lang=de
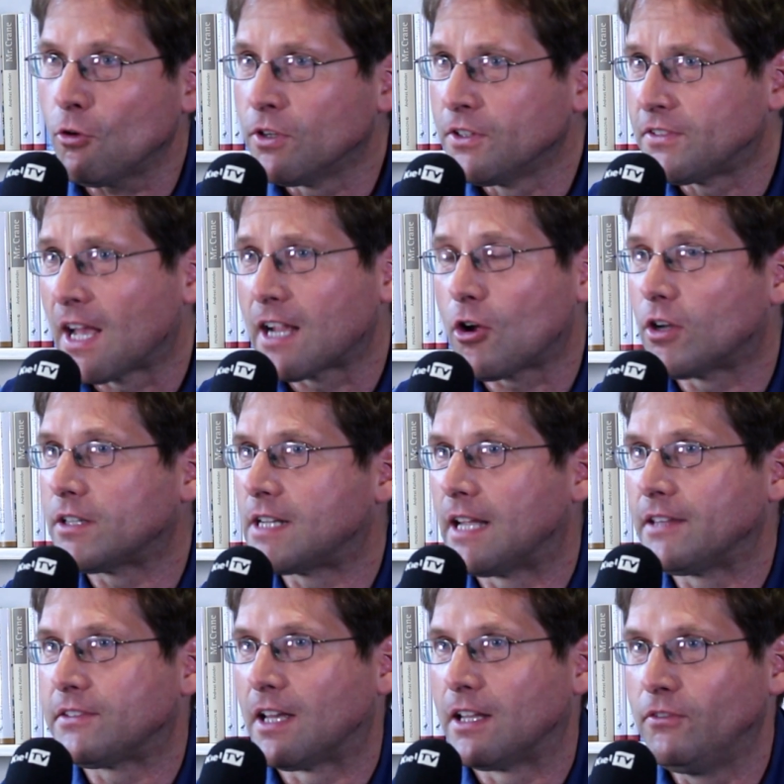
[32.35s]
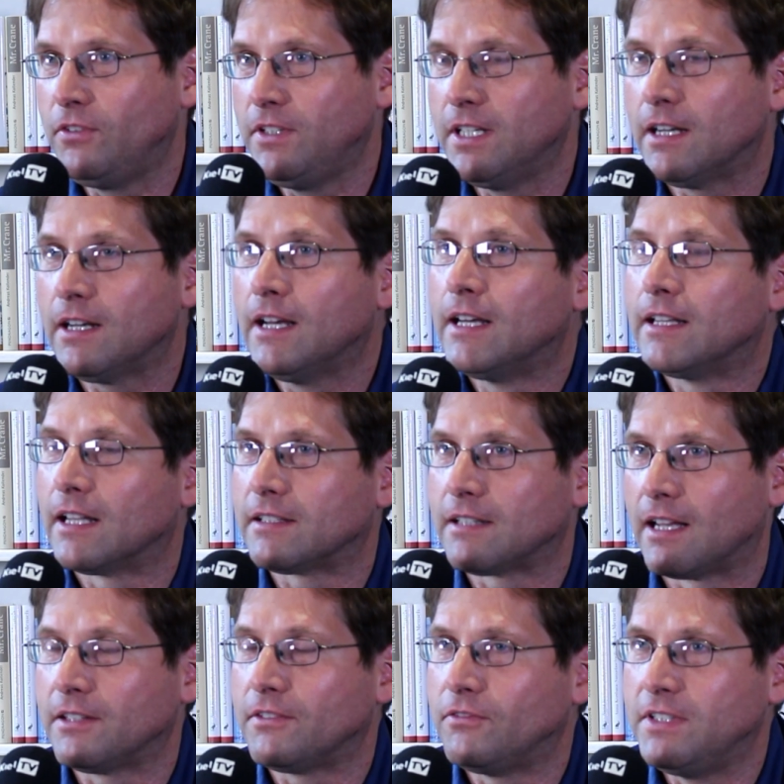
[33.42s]
und ich sage auch die ganze Zeit wir,
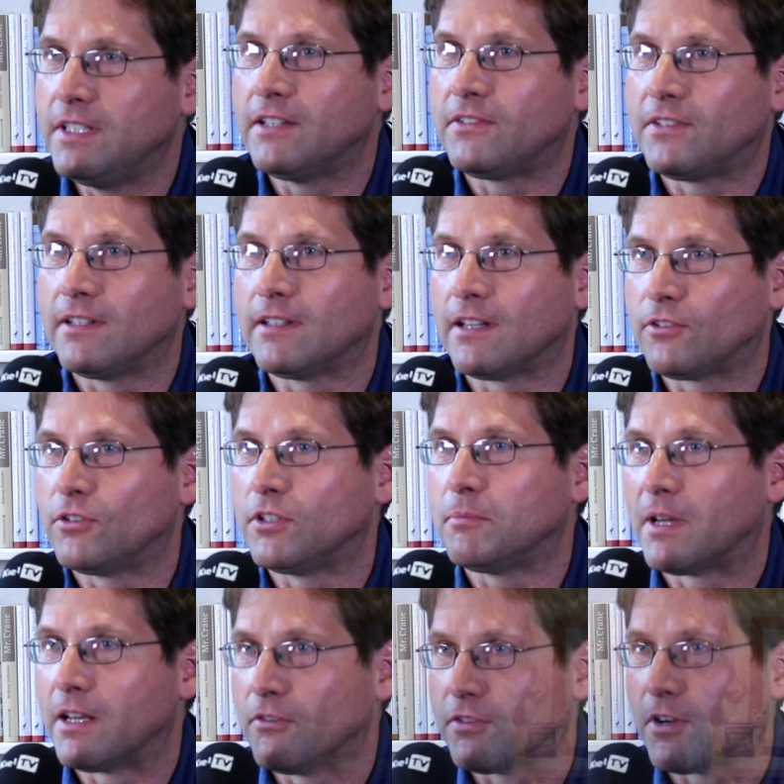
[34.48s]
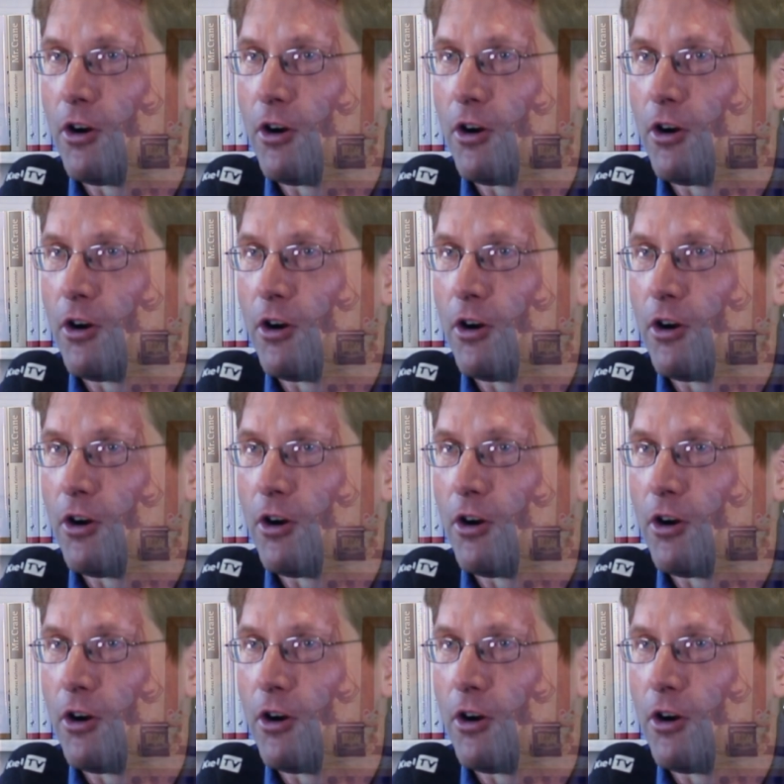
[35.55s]
das heißt, wir sind natürlich meine